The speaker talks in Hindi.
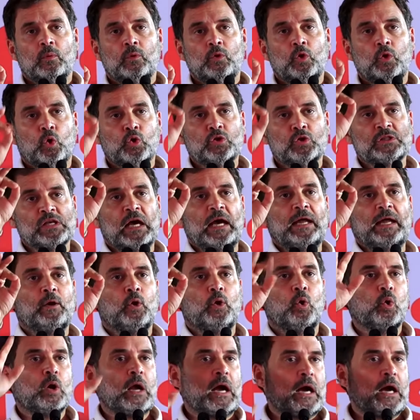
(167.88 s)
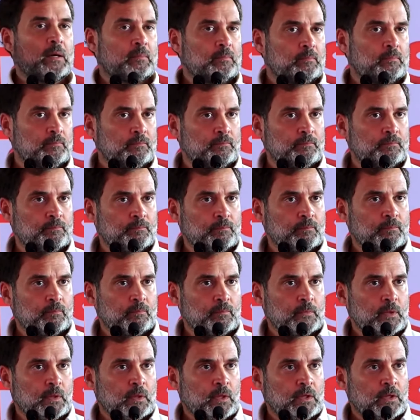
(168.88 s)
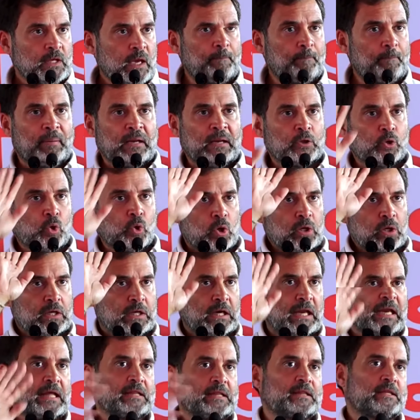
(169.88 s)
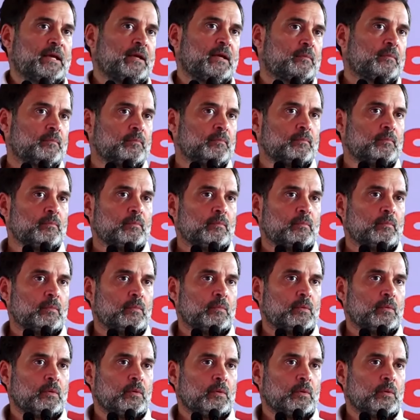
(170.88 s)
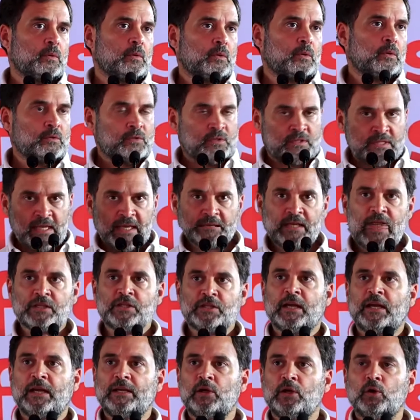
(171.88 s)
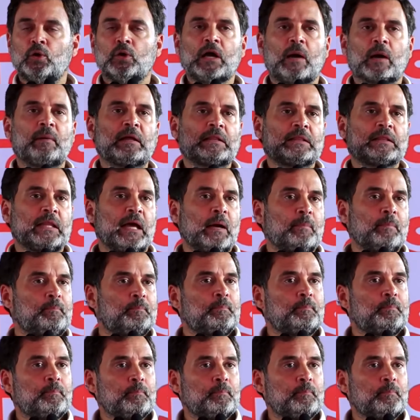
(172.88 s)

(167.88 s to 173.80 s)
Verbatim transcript: नुकसान होगा यह बिल्कुल गलत है सिक्स शेड्यूल का मतलब